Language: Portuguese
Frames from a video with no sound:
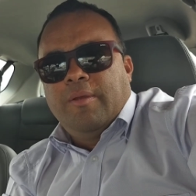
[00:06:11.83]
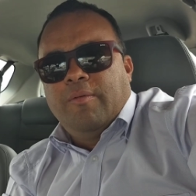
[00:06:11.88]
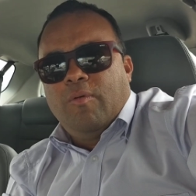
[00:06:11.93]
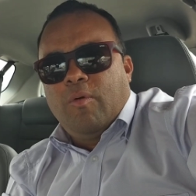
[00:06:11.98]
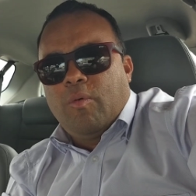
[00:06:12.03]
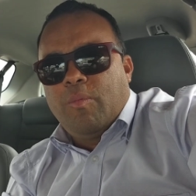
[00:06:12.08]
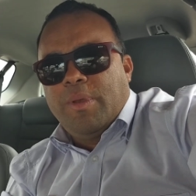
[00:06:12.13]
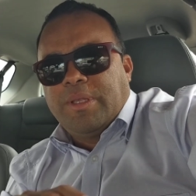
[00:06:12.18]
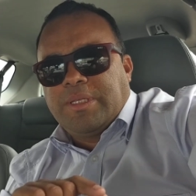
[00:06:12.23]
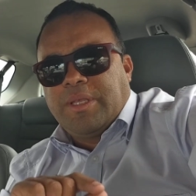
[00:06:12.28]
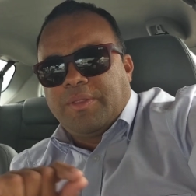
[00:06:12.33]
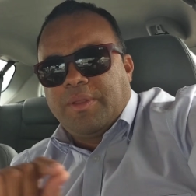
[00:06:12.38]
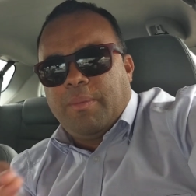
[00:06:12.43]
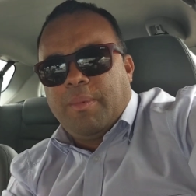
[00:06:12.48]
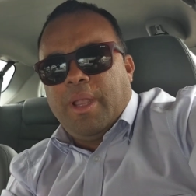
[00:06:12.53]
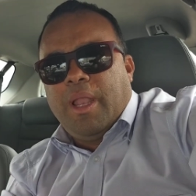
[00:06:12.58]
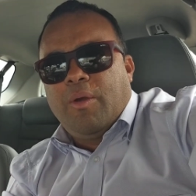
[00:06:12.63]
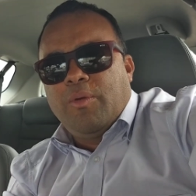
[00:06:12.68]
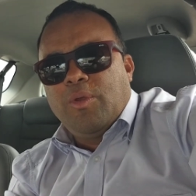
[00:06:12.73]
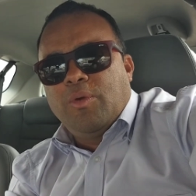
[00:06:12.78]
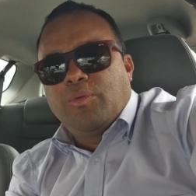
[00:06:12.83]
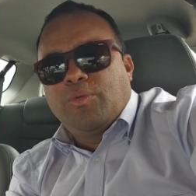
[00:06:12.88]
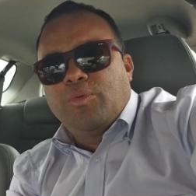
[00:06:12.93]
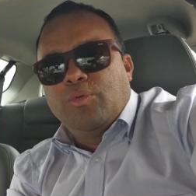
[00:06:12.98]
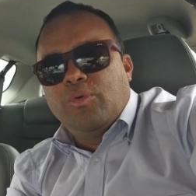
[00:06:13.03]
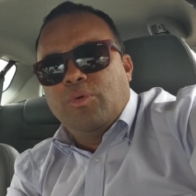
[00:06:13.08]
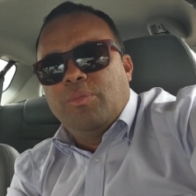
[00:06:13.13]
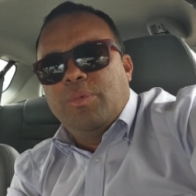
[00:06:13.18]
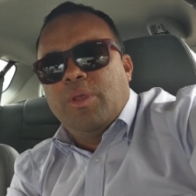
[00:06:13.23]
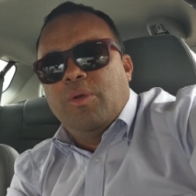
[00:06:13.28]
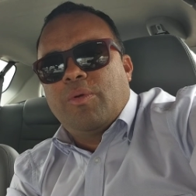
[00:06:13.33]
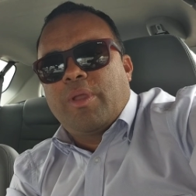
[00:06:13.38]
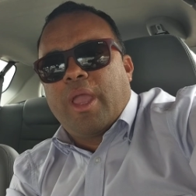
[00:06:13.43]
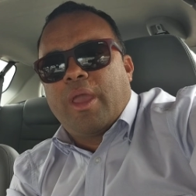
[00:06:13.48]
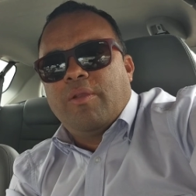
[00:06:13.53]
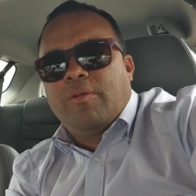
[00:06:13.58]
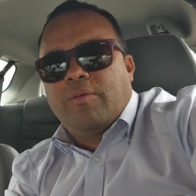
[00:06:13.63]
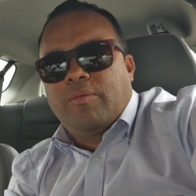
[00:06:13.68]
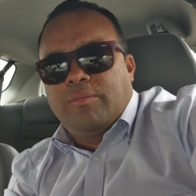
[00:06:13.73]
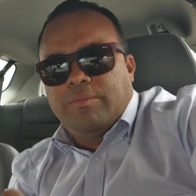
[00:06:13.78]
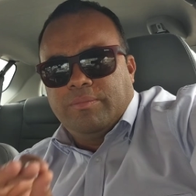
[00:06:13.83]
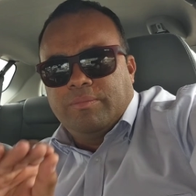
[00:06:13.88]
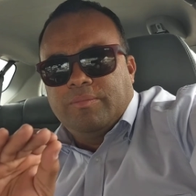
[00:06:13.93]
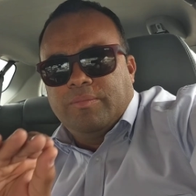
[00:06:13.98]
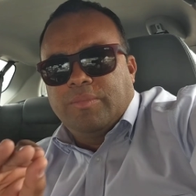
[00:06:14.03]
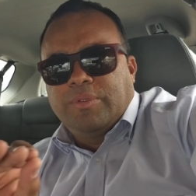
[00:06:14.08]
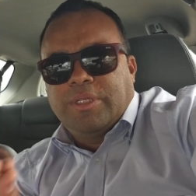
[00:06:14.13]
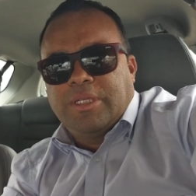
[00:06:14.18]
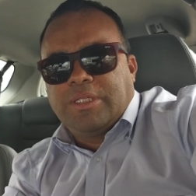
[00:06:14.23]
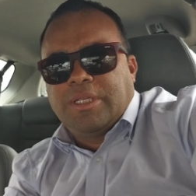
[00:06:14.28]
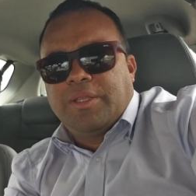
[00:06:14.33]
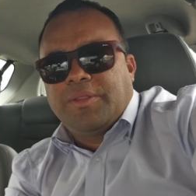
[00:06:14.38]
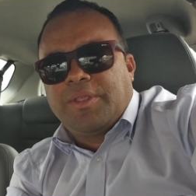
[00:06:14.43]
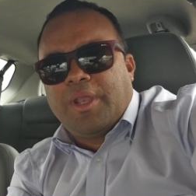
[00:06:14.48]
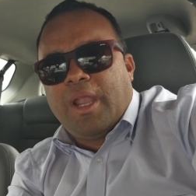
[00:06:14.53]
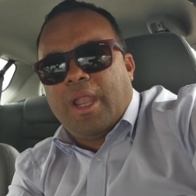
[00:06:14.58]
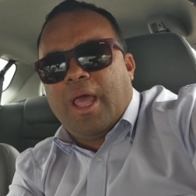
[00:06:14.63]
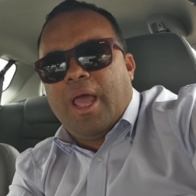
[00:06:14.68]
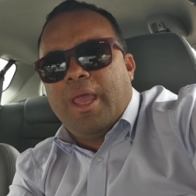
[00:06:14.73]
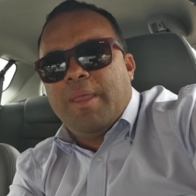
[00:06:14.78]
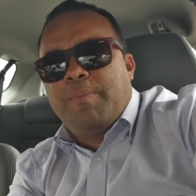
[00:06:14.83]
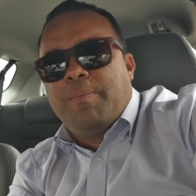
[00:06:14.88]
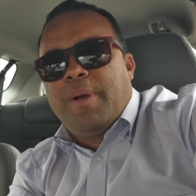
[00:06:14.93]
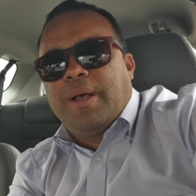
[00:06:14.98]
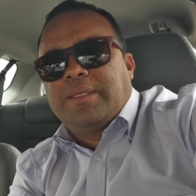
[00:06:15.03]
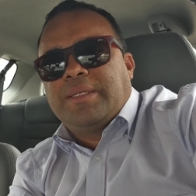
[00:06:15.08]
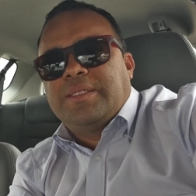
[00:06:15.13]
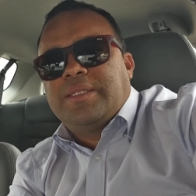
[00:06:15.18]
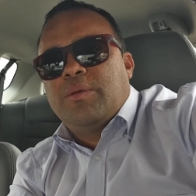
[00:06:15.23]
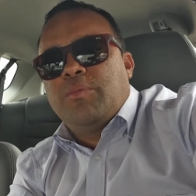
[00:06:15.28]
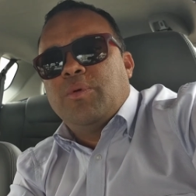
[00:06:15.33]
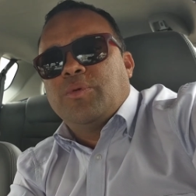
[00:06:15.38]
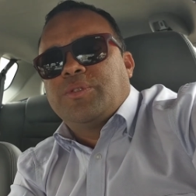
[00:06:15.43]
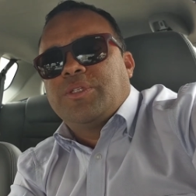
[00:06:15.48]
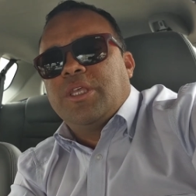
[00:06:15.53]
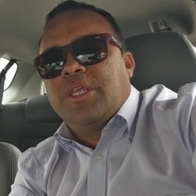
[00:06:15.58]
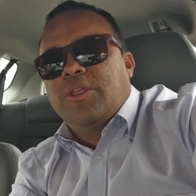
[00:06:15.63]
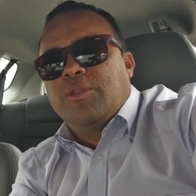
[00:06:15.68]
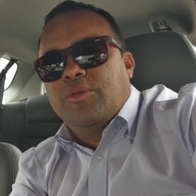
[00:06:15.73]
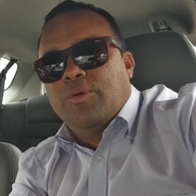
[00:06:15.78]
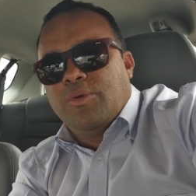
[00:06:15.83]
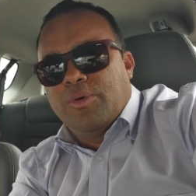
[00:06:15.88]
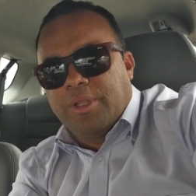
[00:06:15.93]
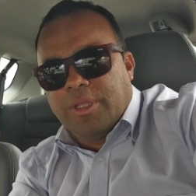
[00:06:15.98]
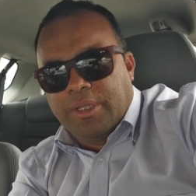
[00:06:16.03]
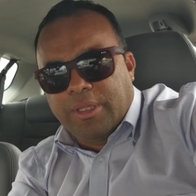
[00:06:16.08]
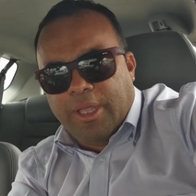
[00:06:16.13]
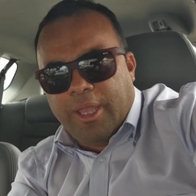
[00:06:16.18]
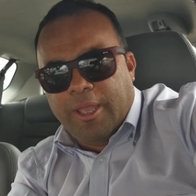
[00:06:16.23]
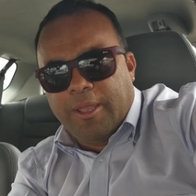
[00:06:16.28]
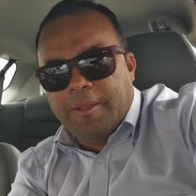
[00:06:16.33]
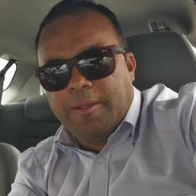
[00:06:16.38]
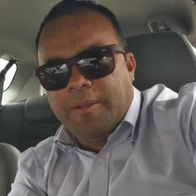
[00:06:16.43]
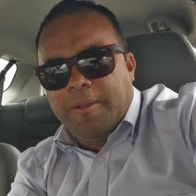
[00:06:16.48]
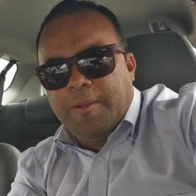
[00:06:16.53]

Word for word: vou começar a trabalhar o YouTube, eu quero que vocês entrem lá e passem a ser meus seguidores, né?